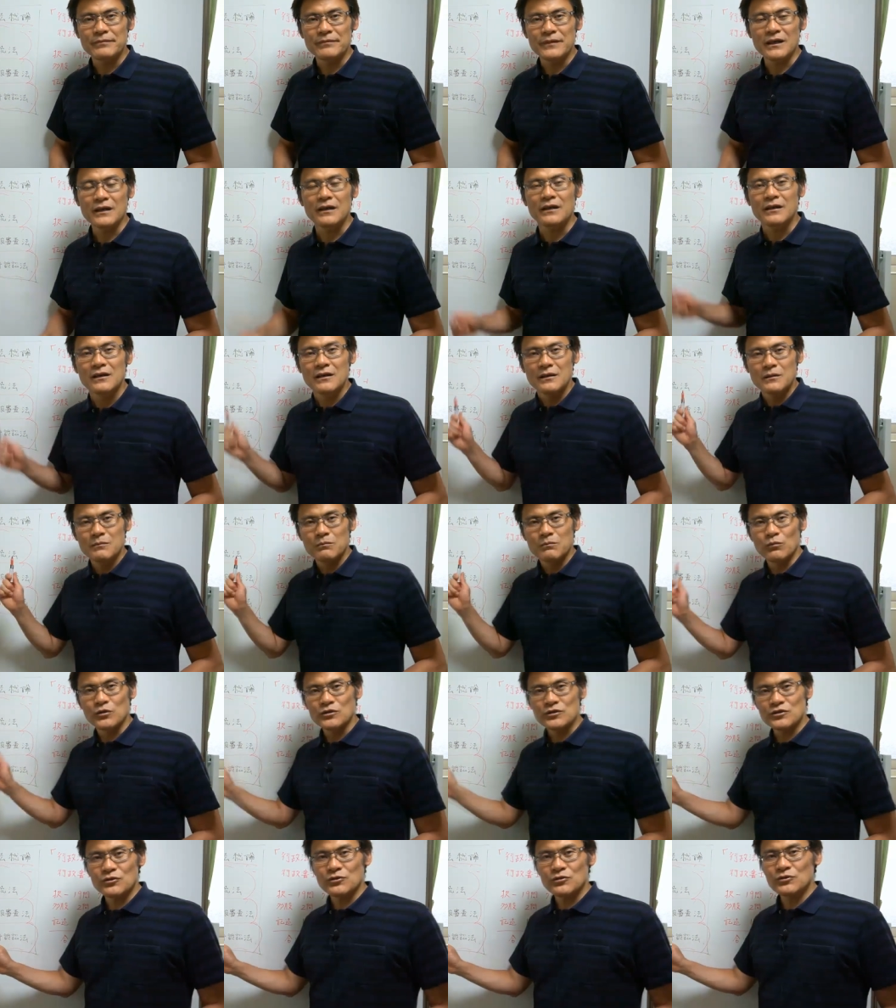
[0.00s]
で、
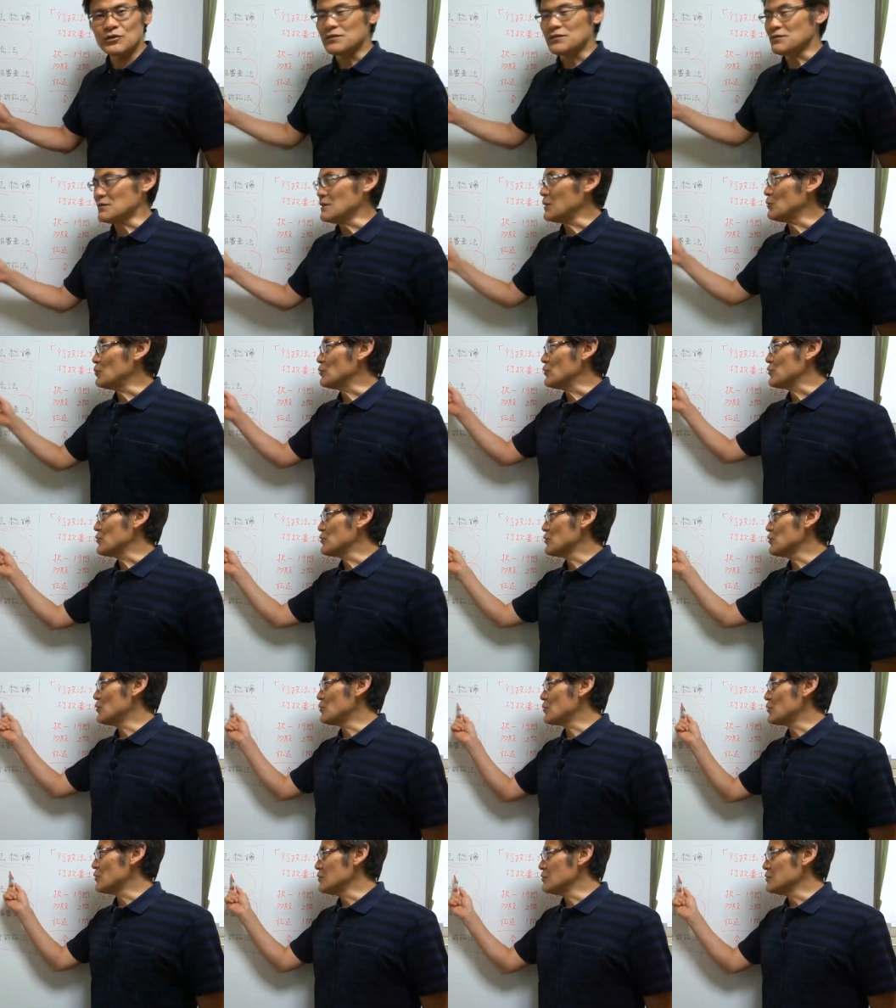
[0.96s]
もちろんですね、この
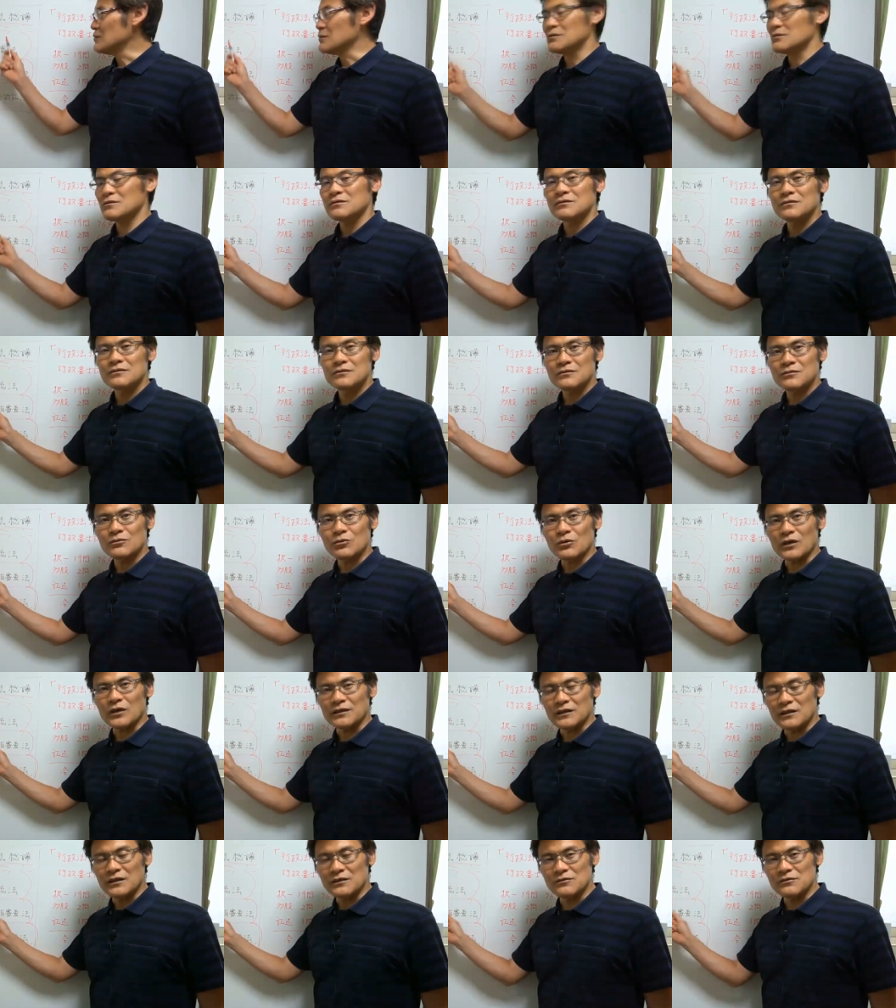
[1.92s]
総論と
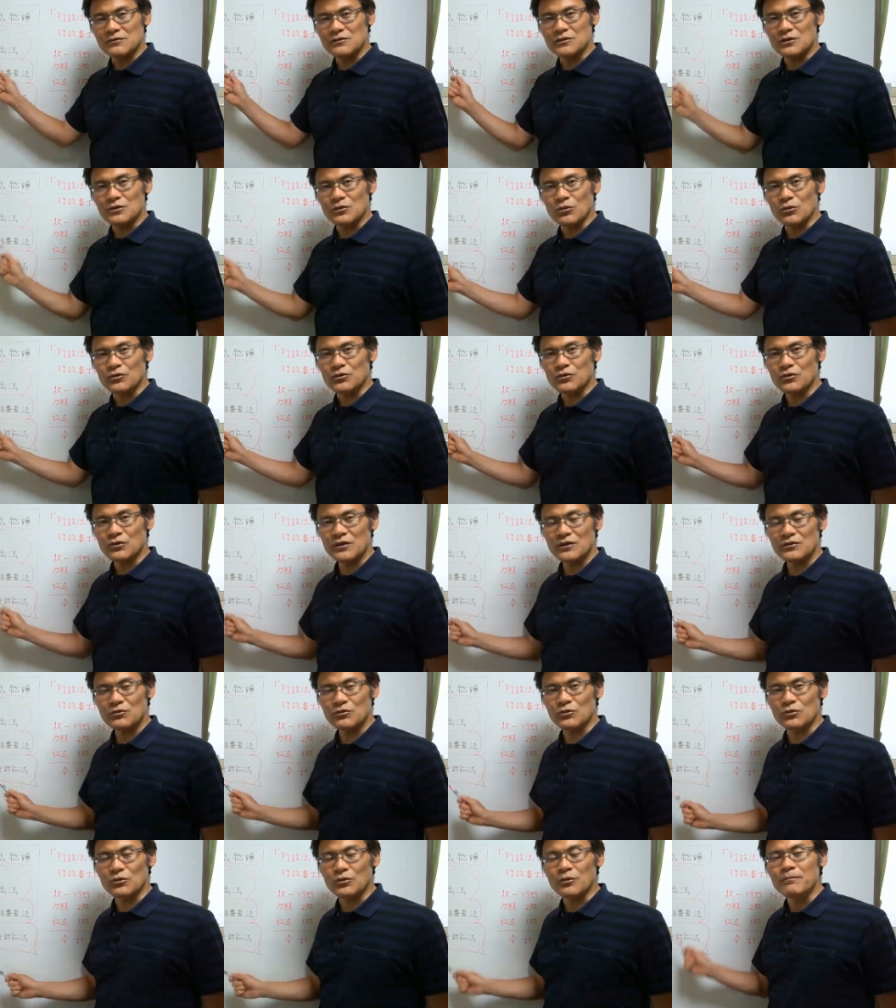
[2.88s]
か手続きをそれ
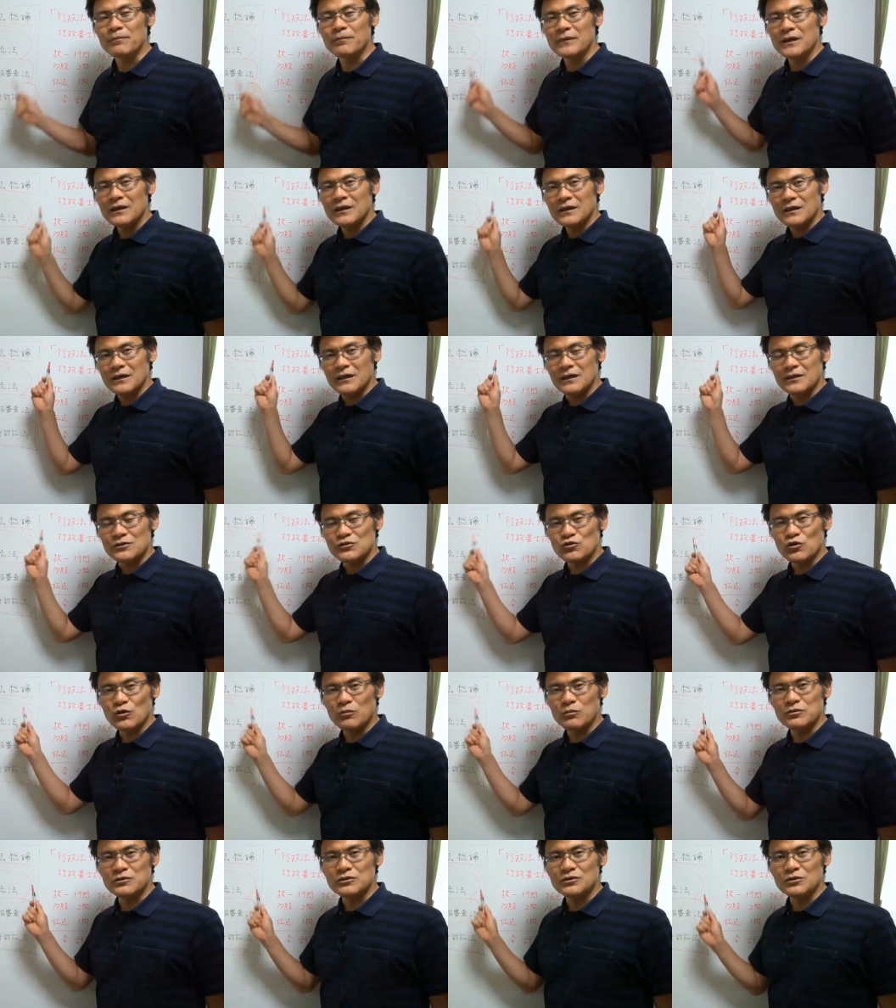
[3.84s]
ぞれの
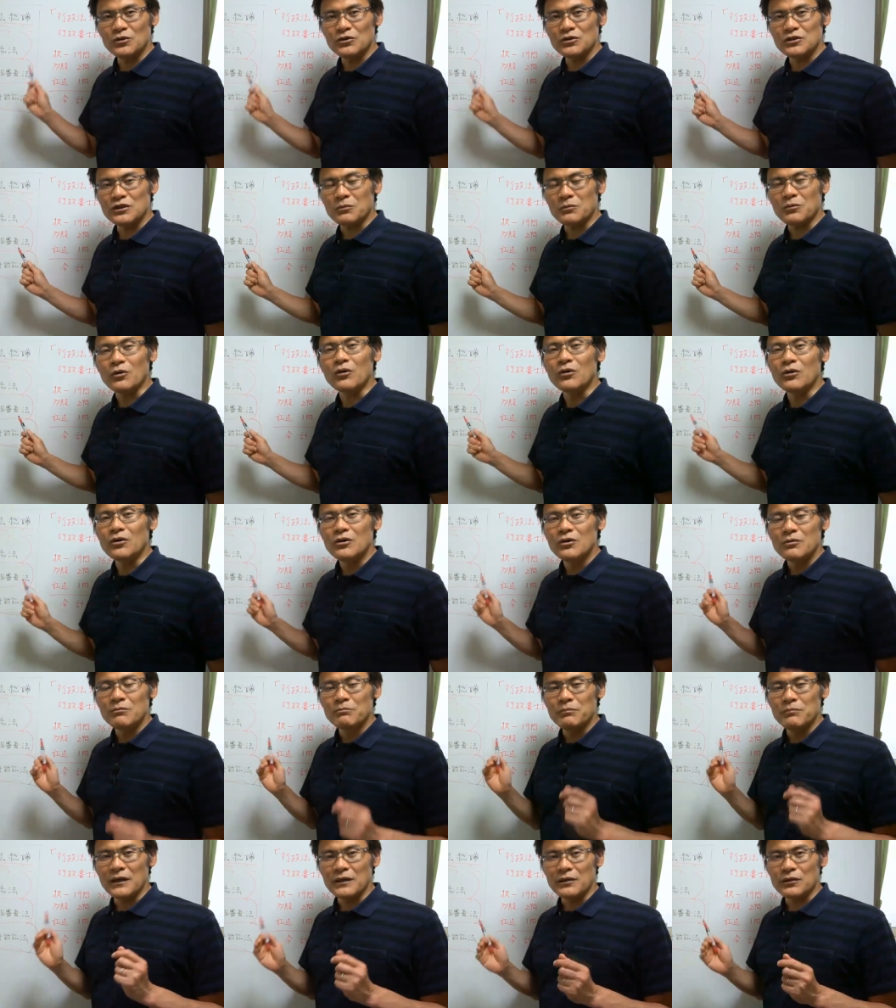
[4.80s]
条文においても
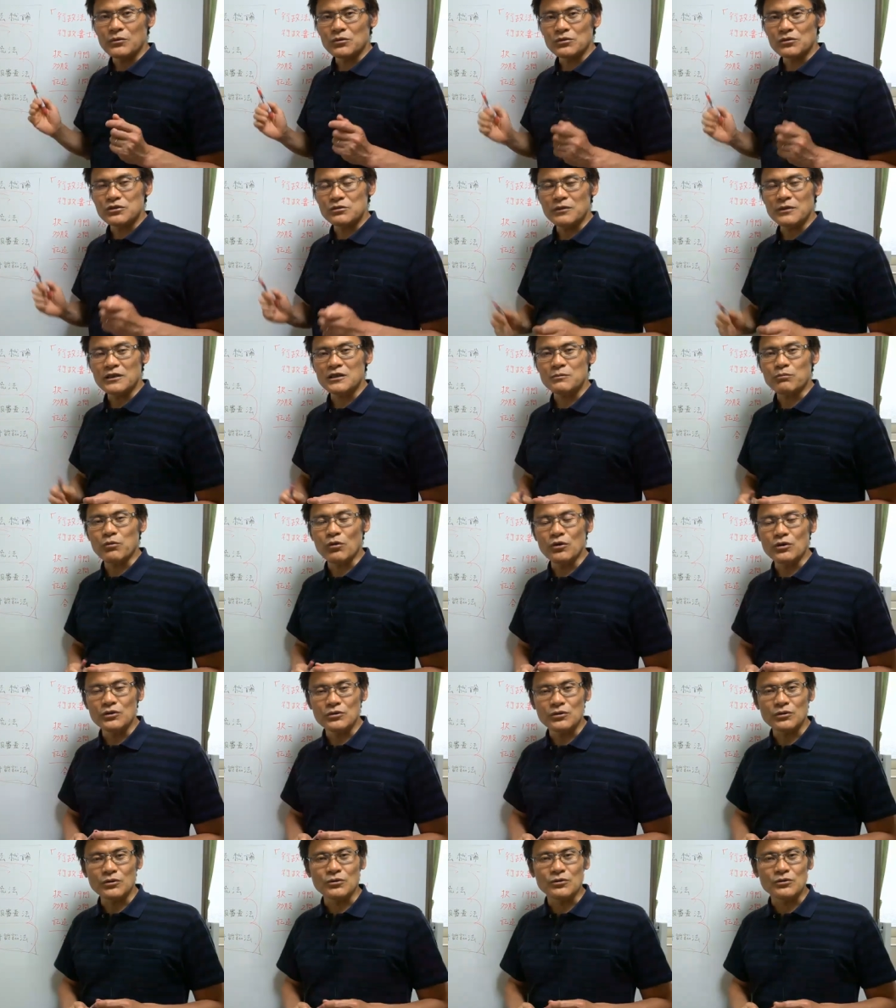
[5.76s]
勉強すべき
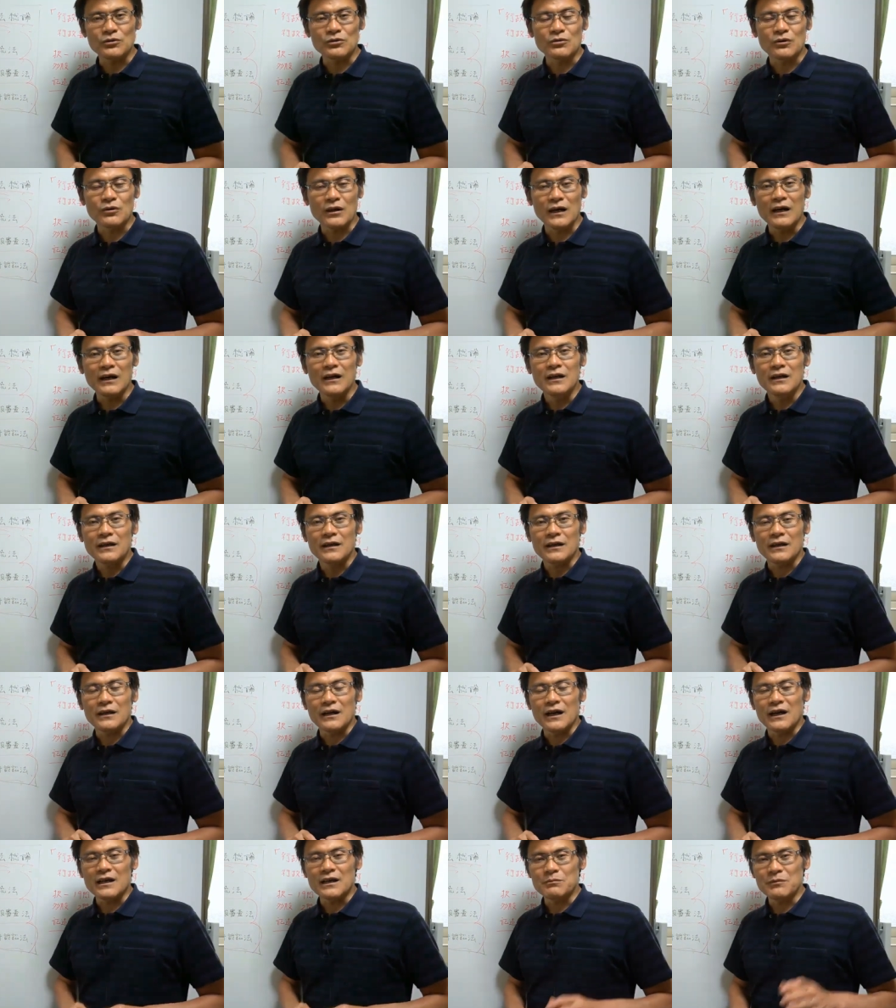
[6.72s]
ポイントというのが
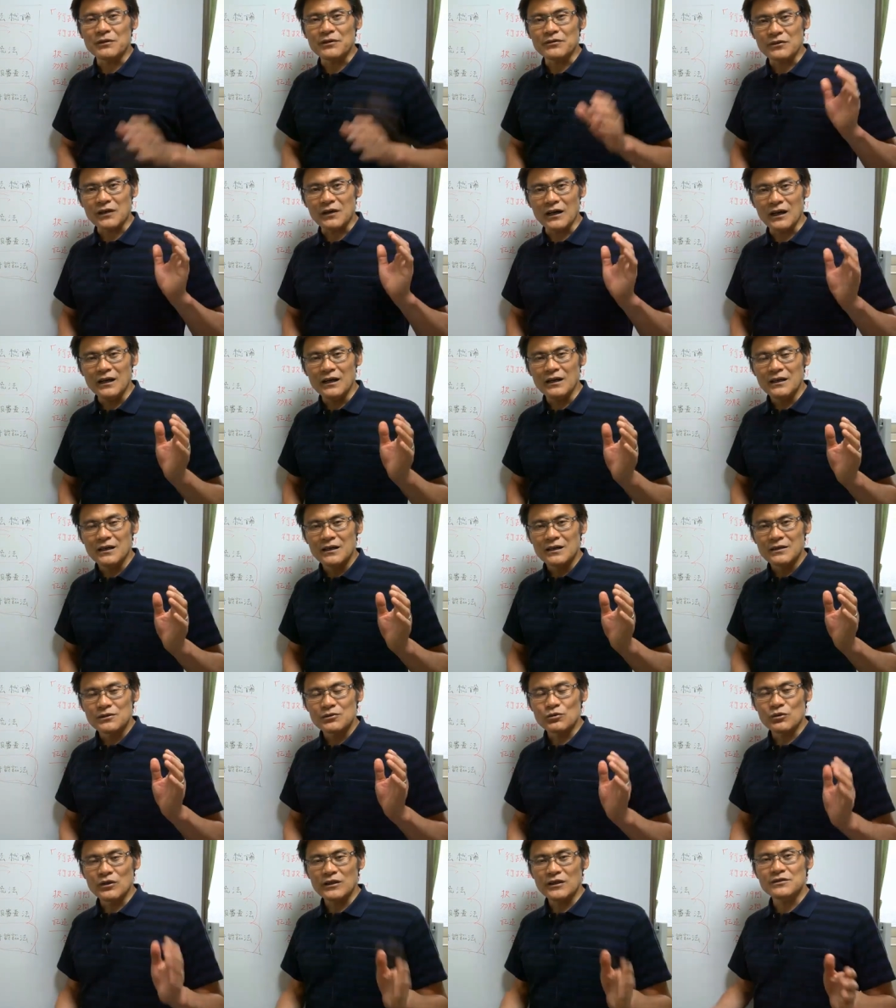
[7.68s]
ありますが、
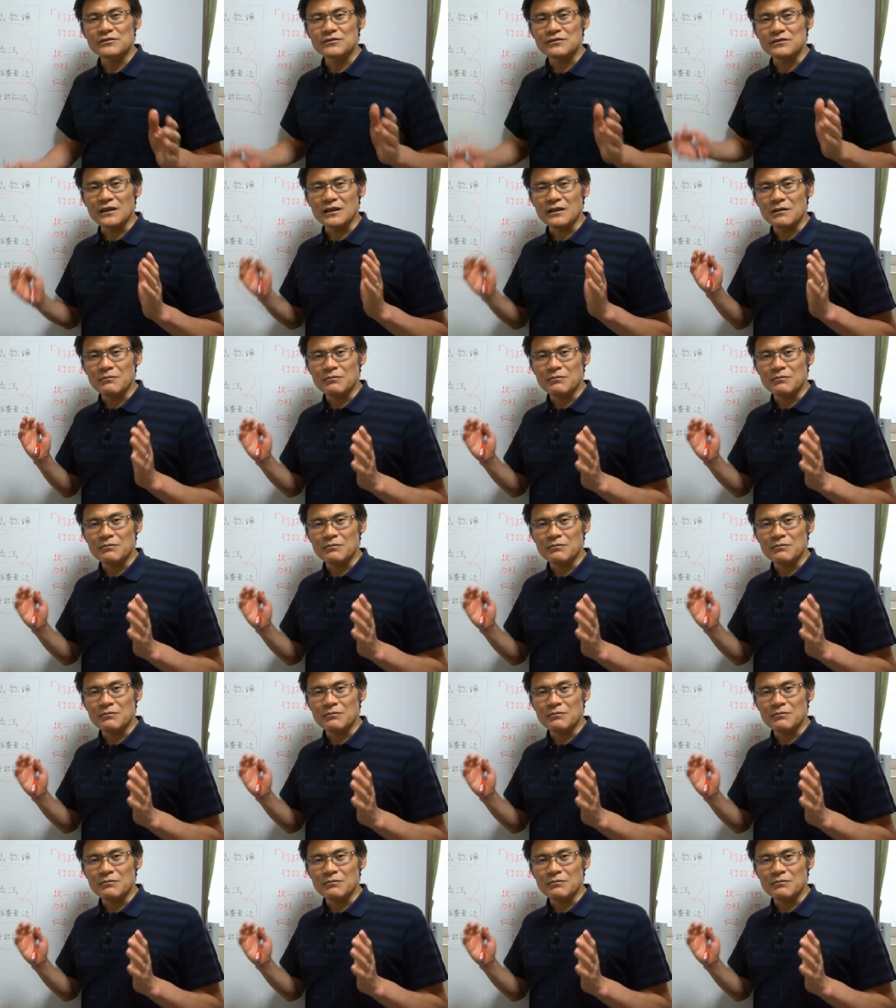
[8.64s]
それはですね、